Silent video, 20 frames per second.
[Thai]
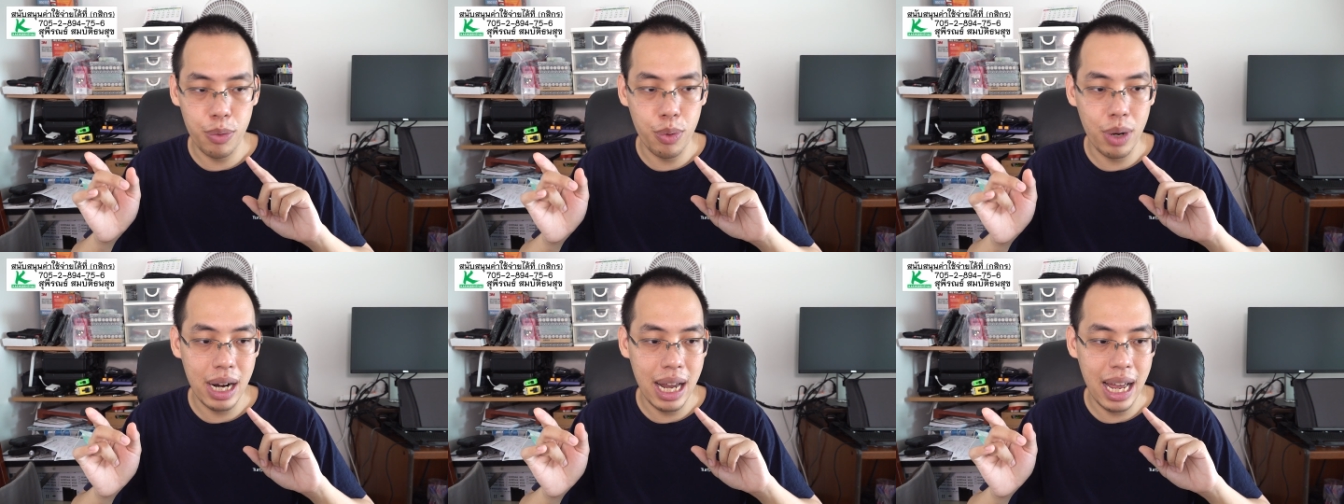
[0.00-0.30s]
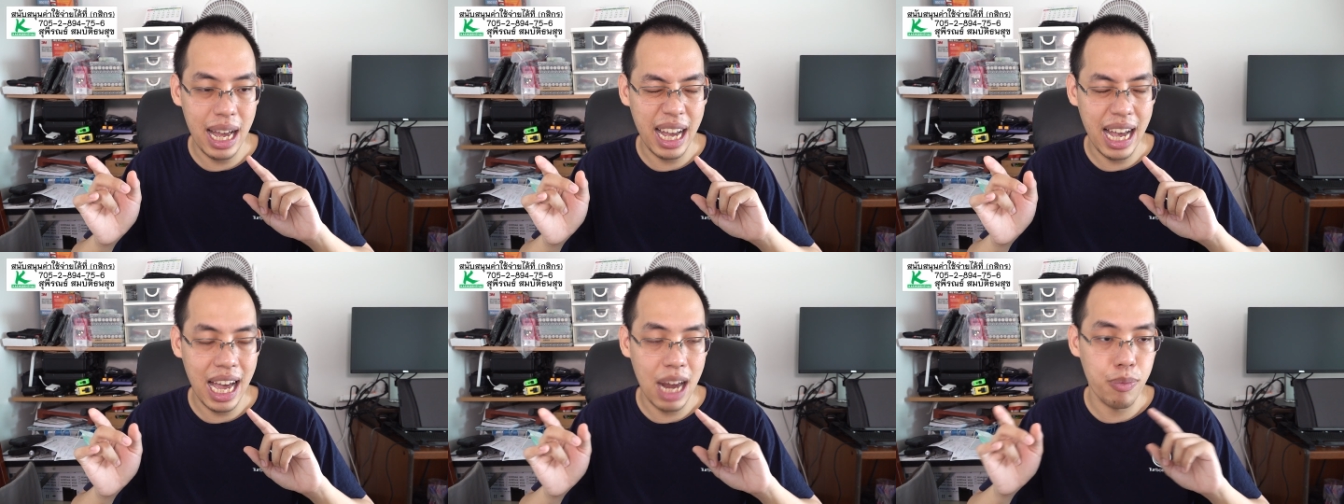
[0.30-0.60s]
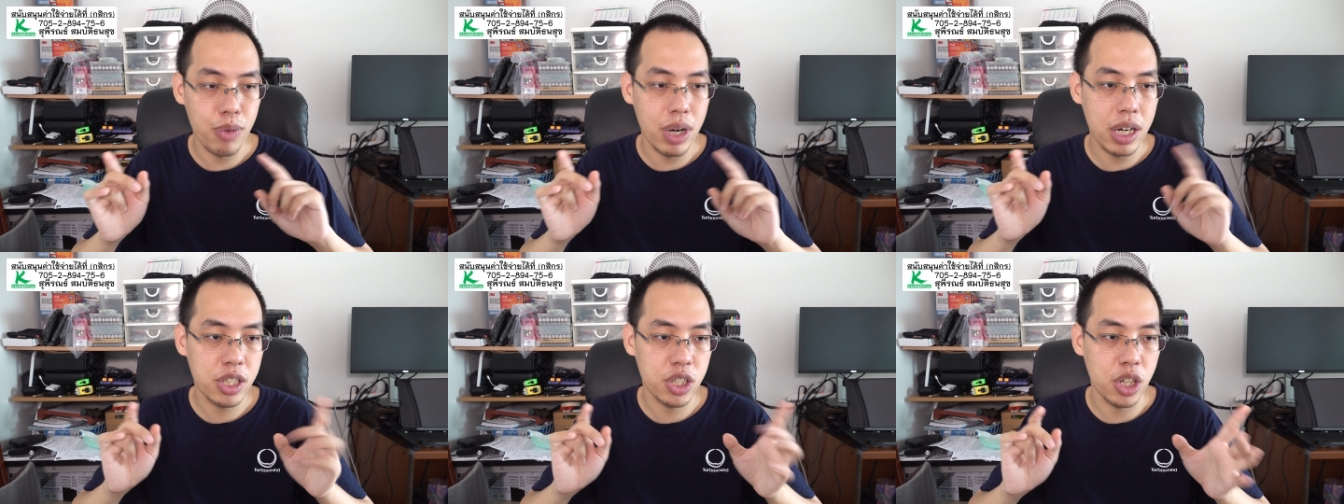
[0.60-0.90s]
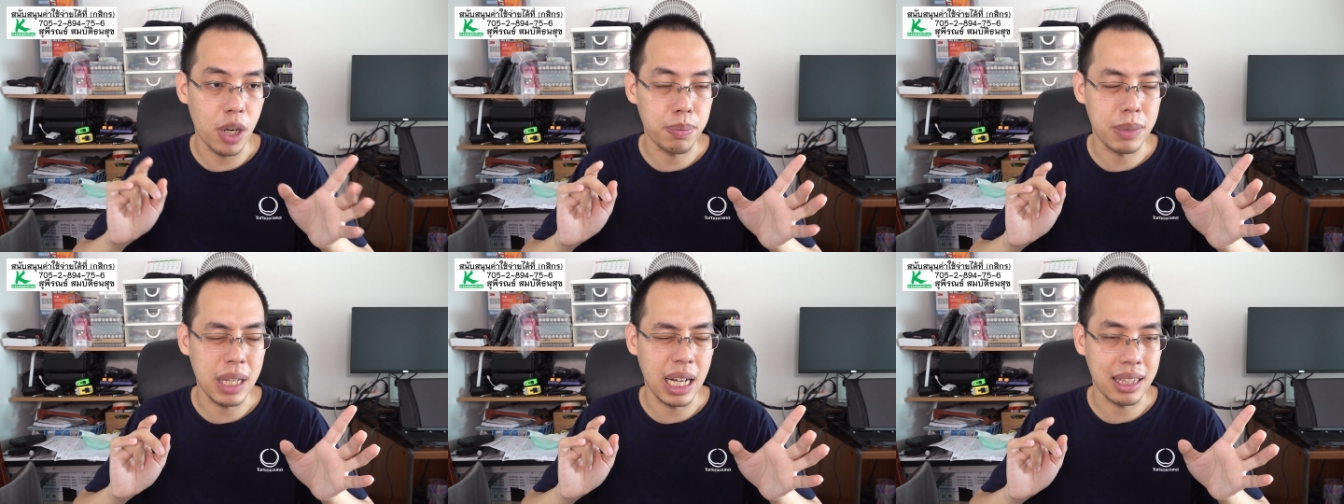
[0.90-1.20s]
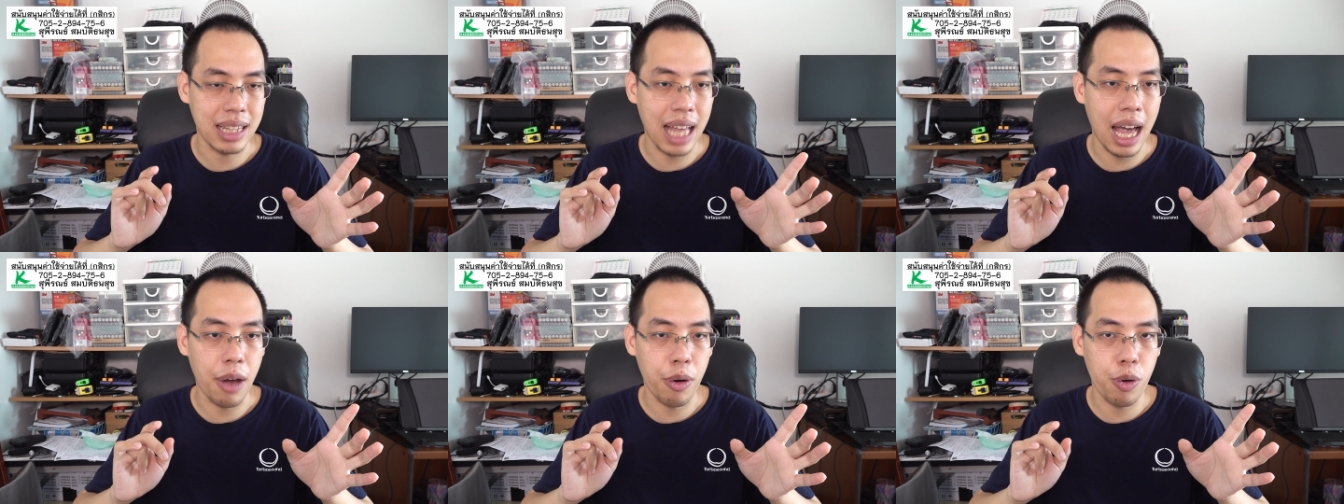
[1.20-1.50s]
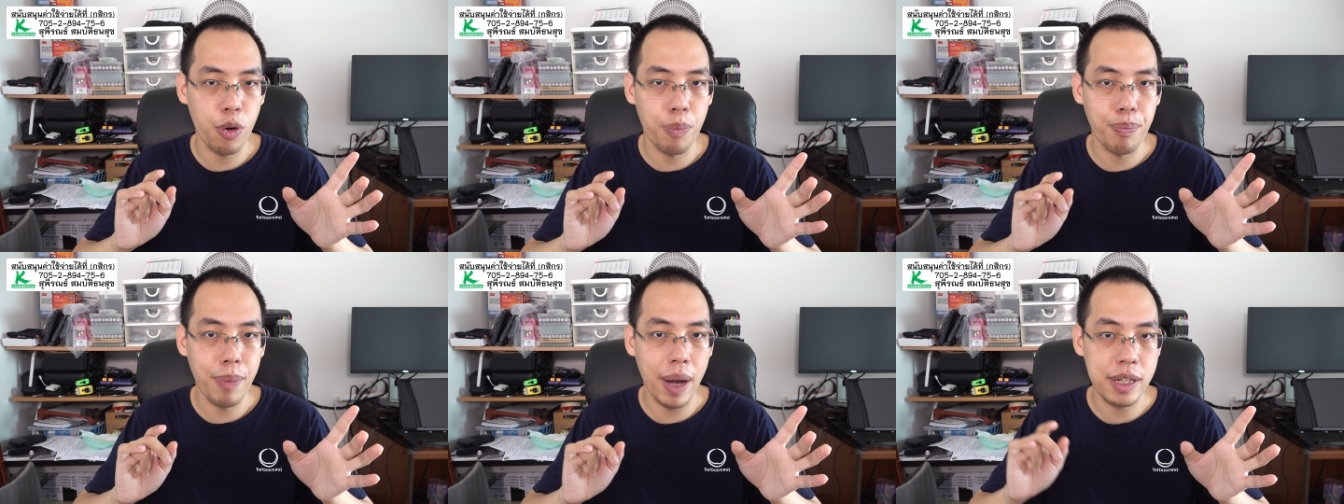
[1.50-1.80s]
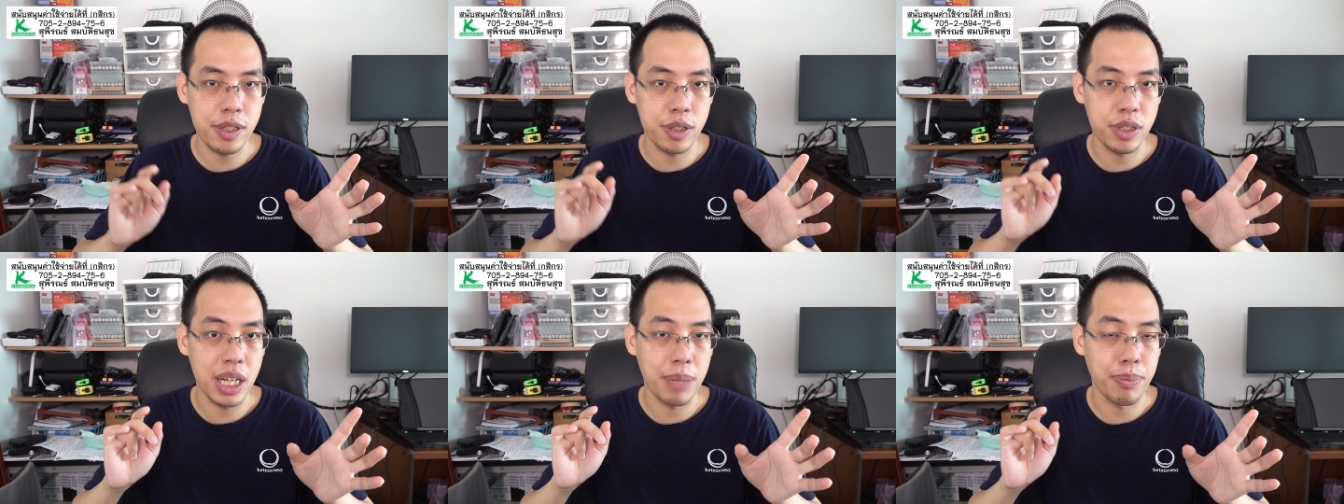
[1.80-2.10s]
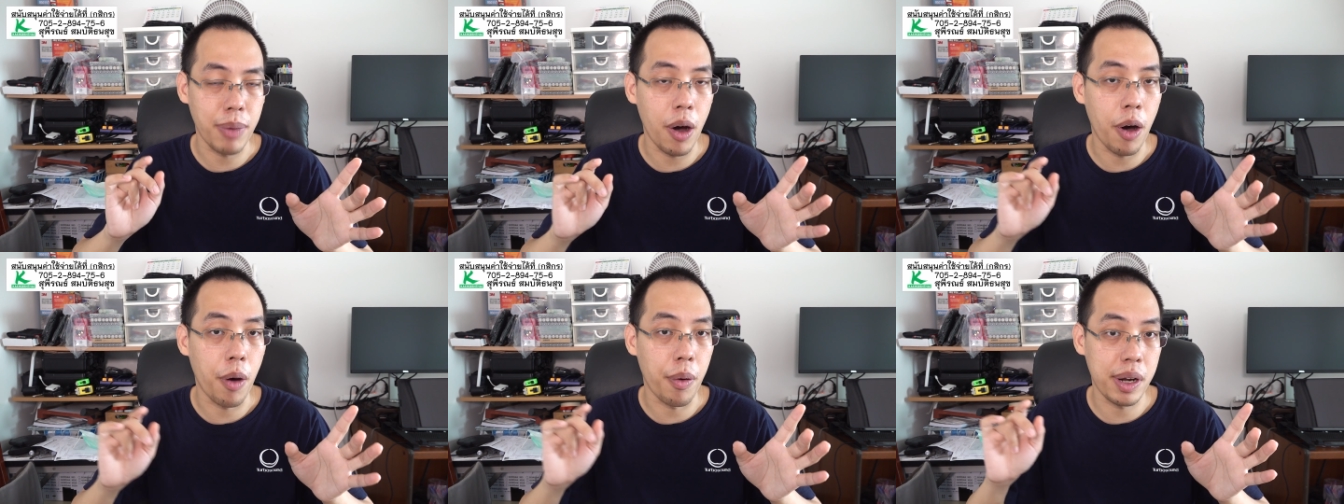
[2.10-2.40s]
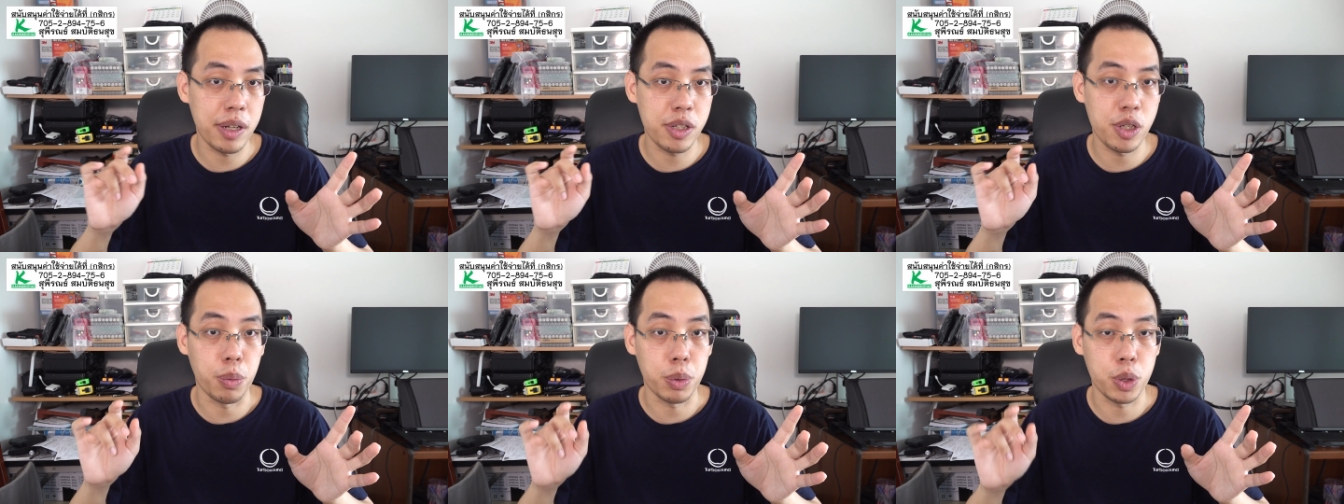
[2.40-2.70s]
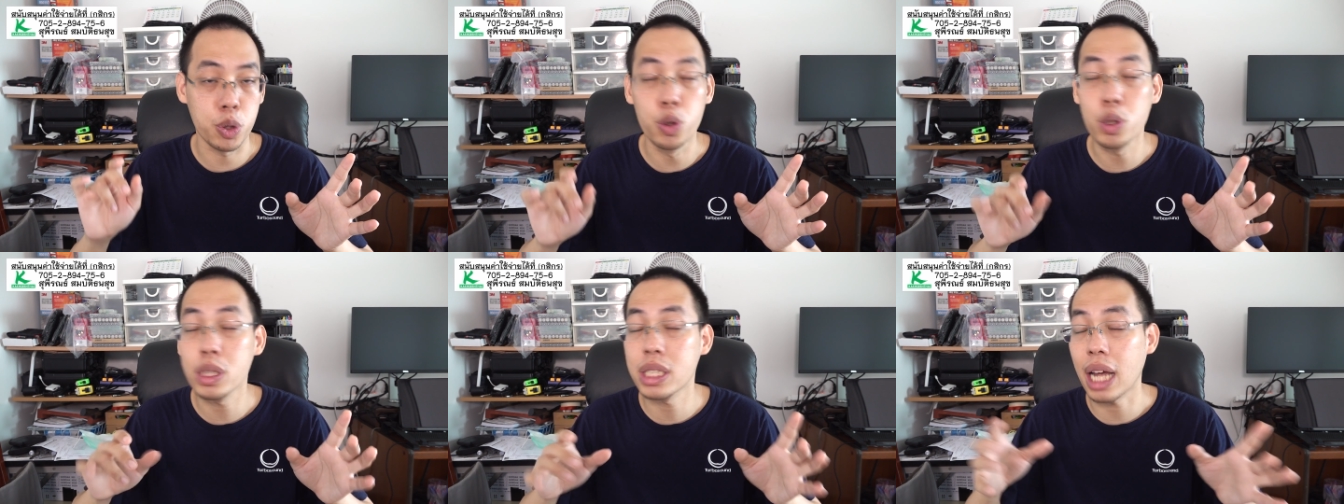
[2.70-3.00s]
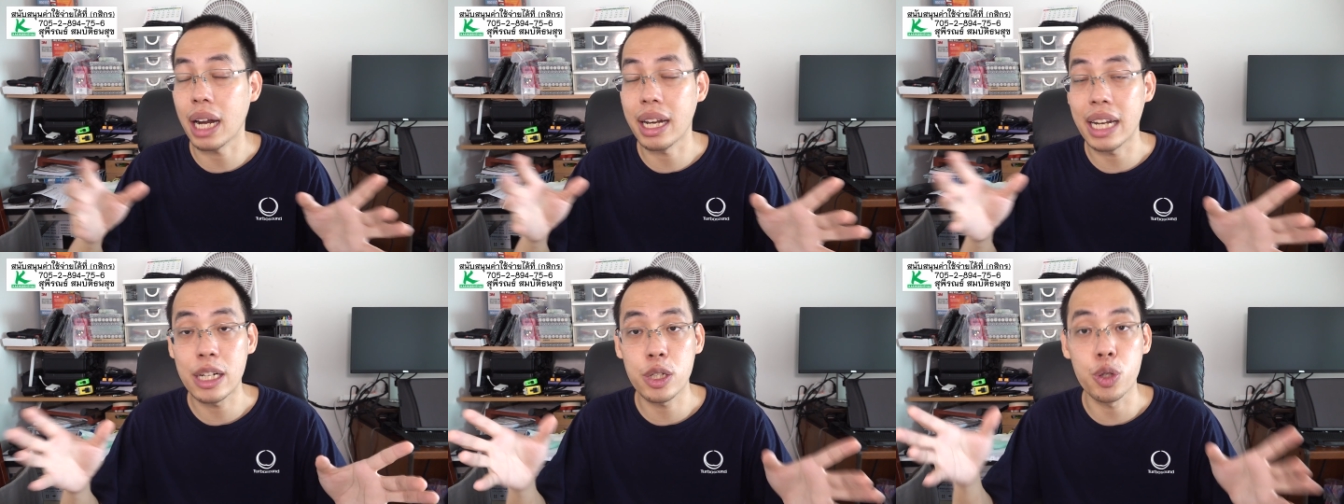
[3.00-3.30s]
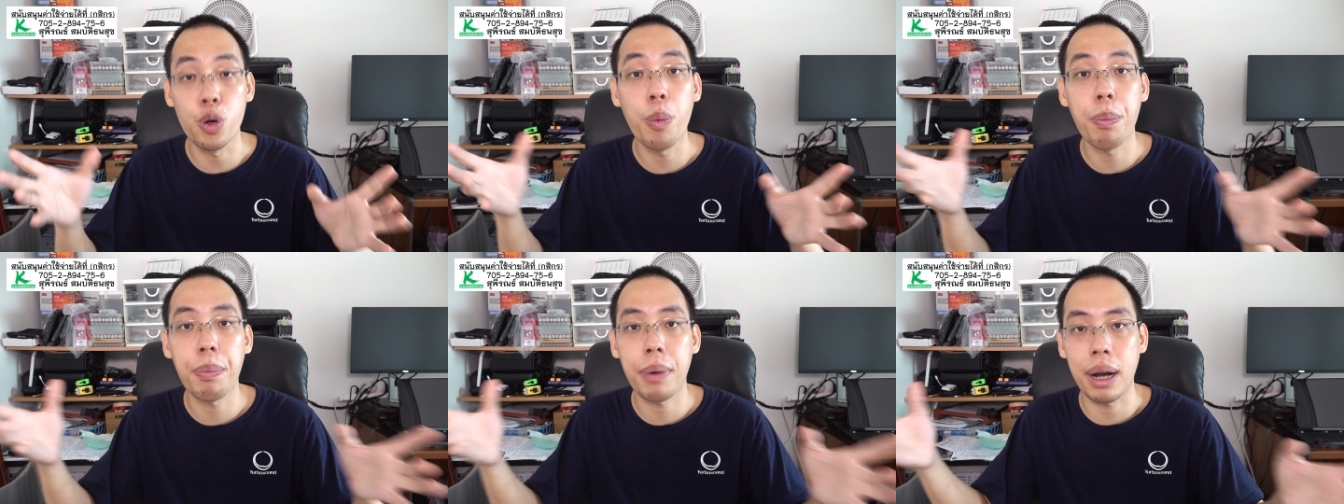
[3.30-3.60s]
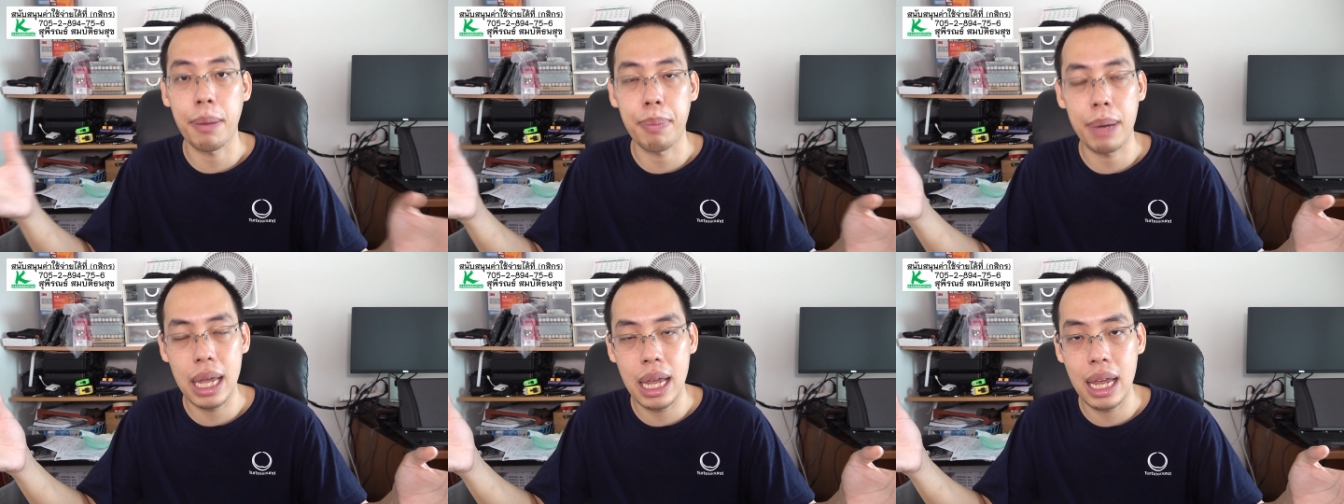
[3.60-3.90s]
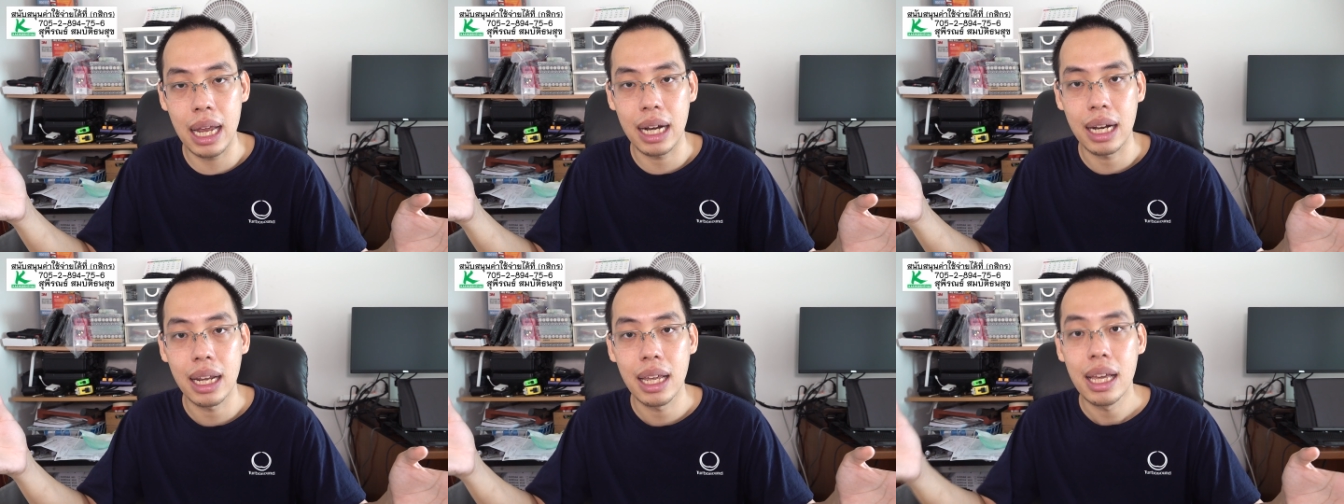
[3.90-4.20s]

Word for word: วนางานเวิร์กช็อปต่างๆรวมไปจนถึงมหรสพทุกชนิดทุกประเภท